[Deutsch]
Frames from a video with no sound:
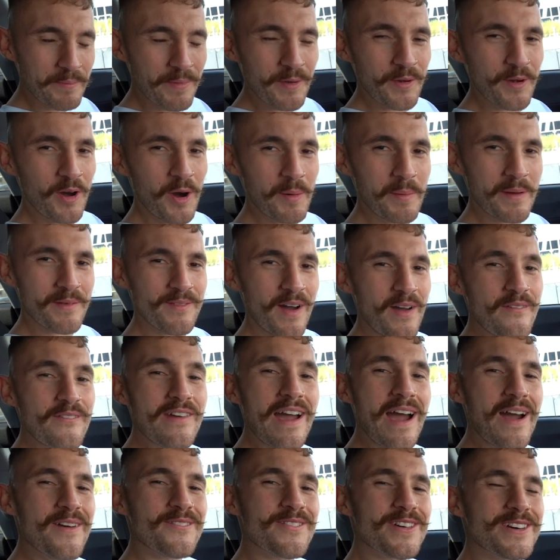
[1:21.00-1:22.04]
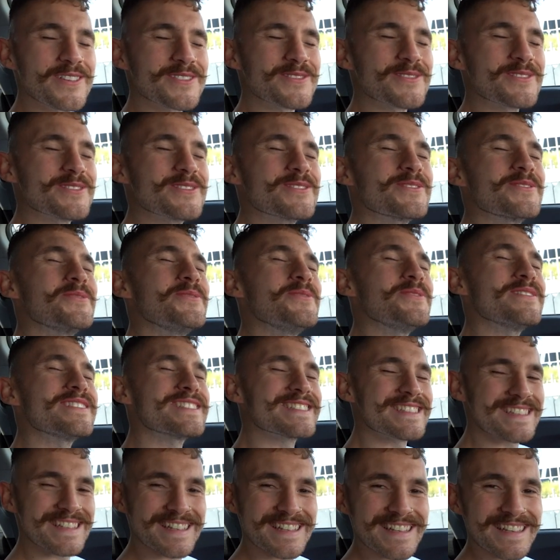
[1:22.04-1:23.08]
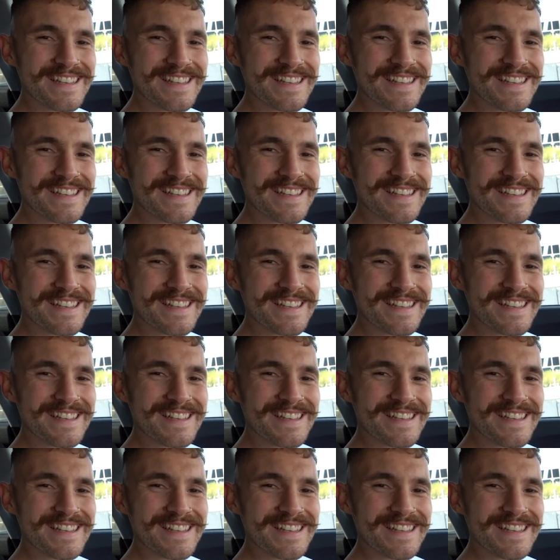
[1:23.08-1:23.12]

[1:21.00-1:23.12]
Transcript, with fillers: bekommen, weil wir einfach so süß sind.